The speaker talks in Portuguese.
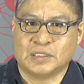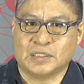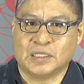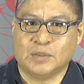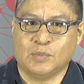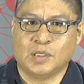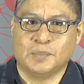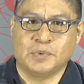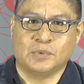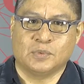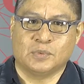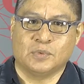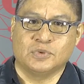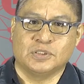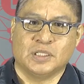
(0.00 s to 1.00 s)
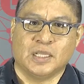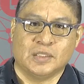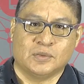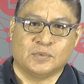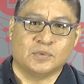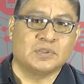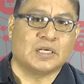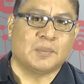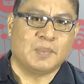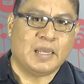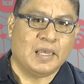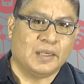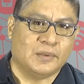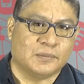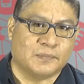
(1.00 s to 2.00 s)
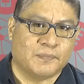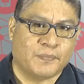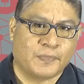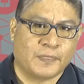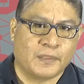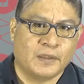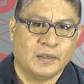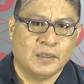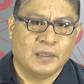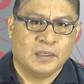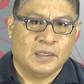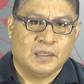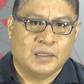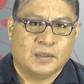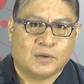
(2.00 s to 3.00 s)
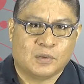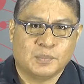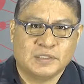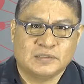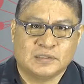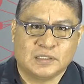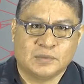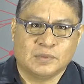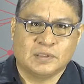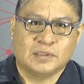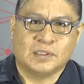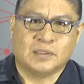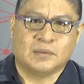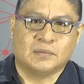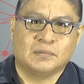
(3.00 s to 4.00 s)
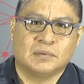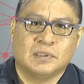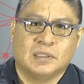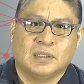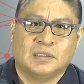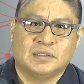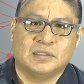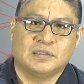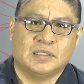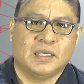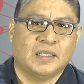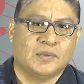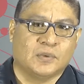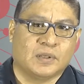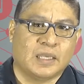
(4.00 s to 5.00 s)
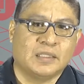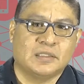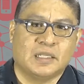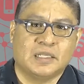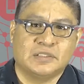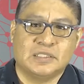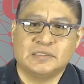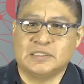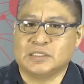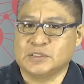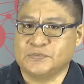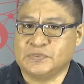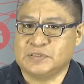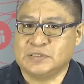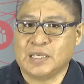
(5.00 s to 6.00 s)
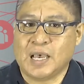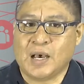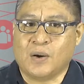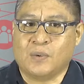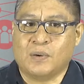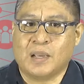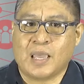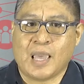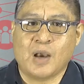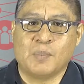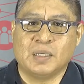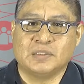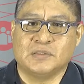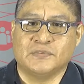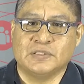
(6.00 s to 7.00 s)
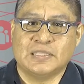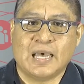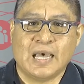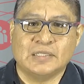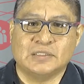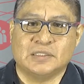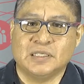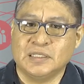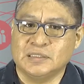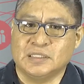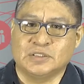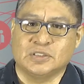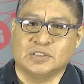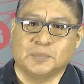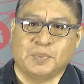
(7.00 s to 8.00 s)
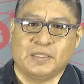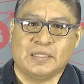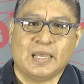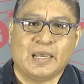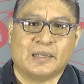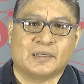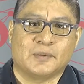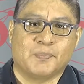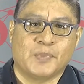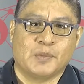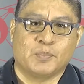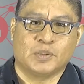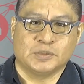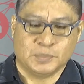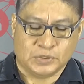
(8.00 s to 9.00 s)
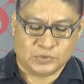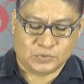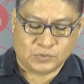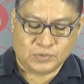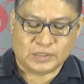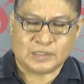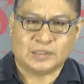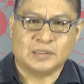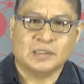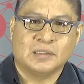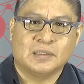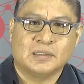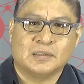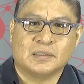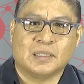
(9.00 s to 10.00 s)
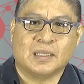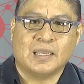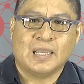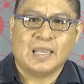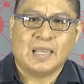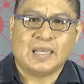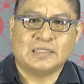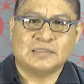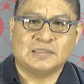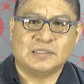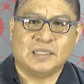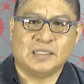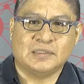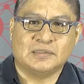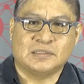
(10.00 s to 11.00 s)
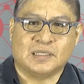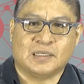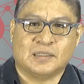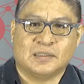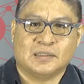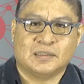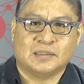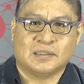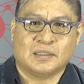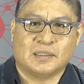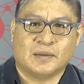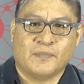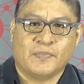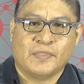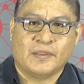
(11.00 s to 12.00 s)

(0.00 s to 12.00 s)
aqui no âmbito do direito do trabalho. Começando então dizendo que a inteligência artificial é uma atividade interdisciplinar, pois mistura né, a ciência né,